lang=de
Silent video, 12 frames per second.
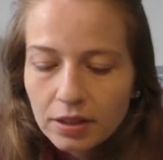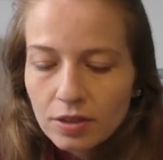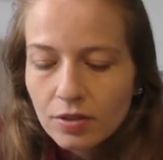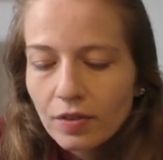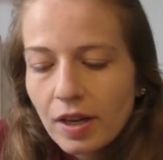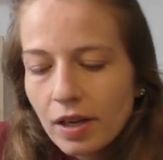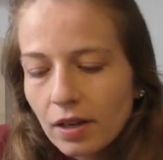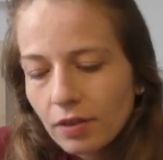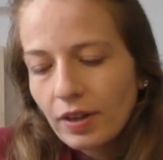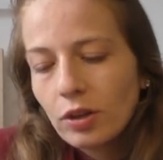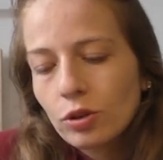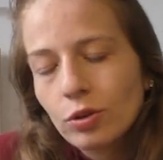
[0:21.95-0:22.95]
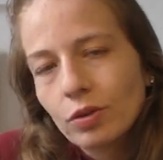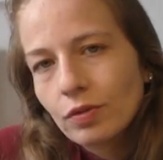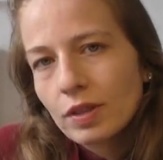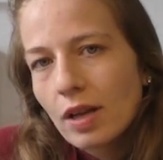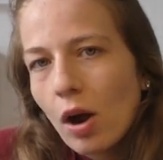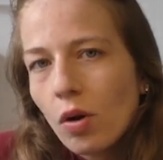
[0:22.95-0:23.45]
Deswegen, wenn euch
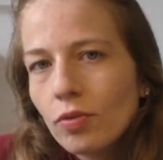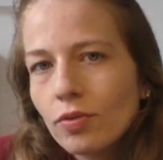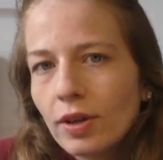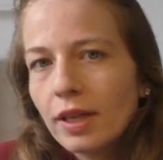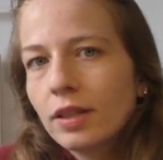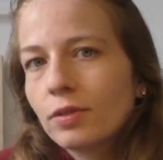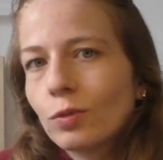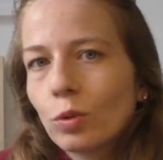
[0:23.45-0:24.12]
irgendwas auffällt,